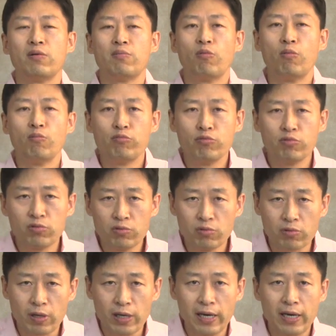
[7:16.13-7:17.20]

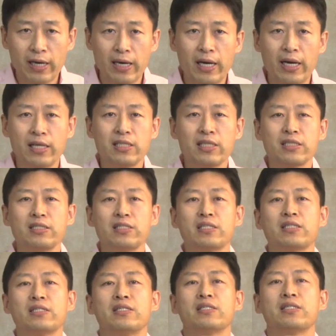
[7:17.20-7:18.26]
Membunuh
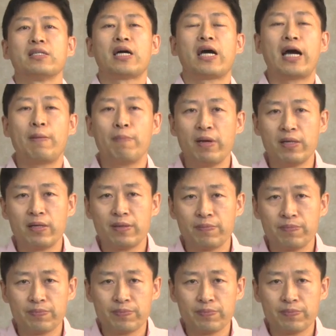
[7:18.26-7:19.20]
adiknya, Habel.